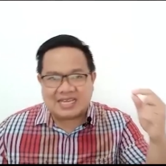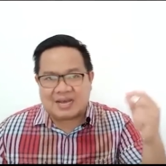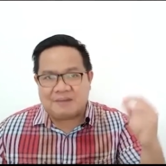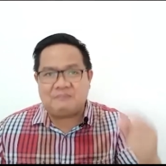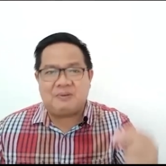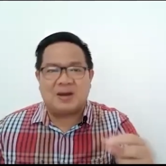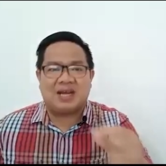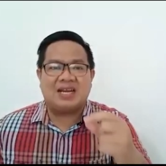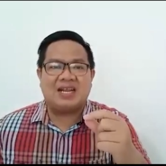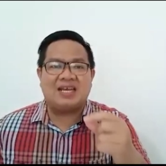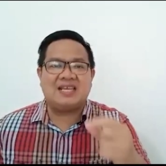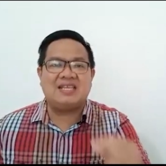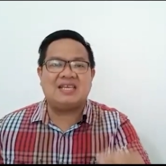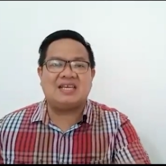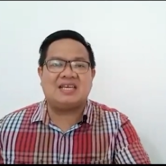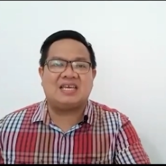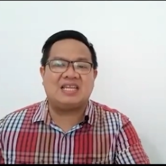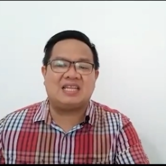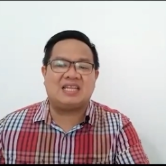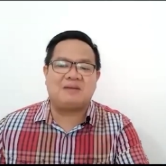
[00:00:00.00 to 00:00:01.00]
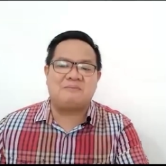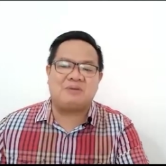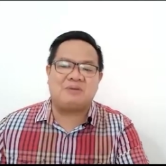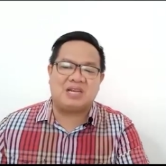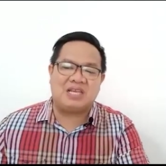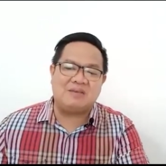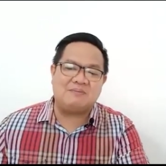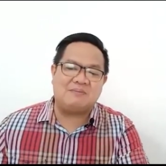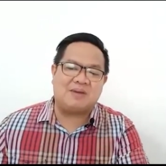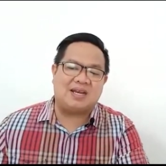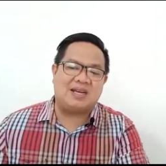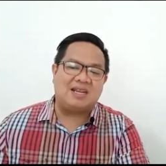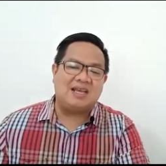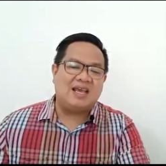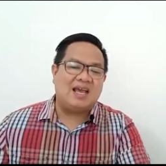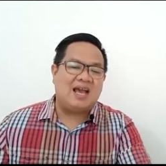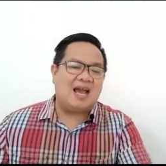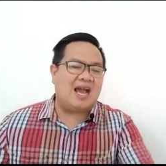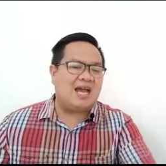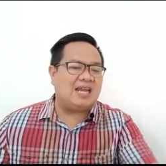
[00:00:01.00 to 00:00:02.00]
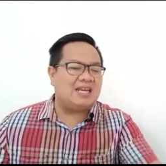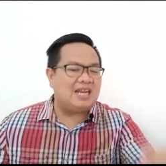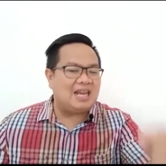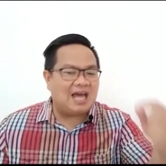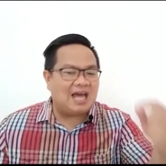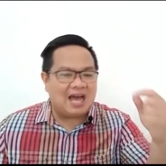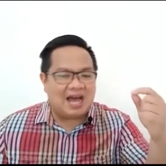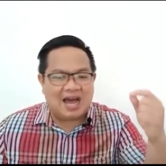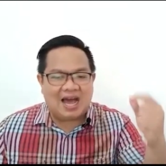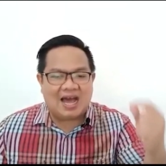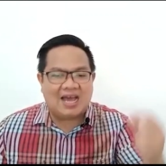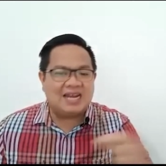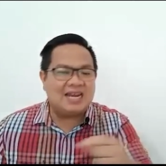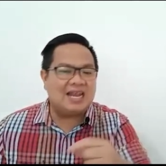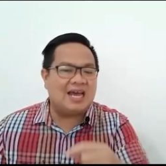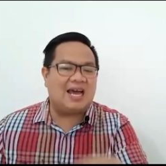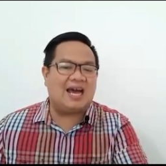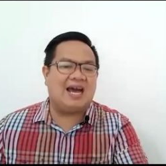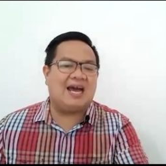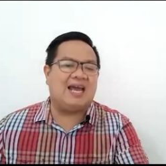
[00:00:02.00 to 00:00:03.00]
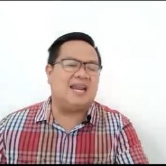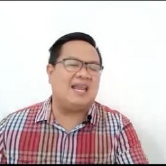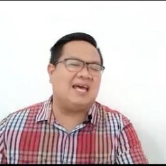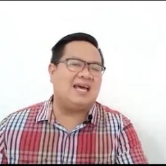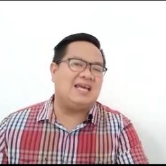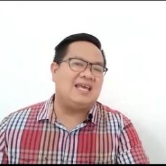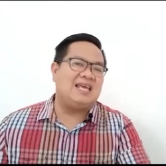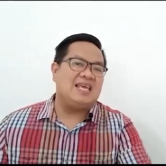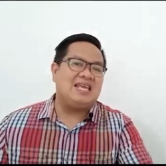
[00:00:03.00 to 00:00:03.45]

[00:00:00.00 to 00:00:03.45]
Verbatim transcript: kepadanya kita beriman adalah anak Allah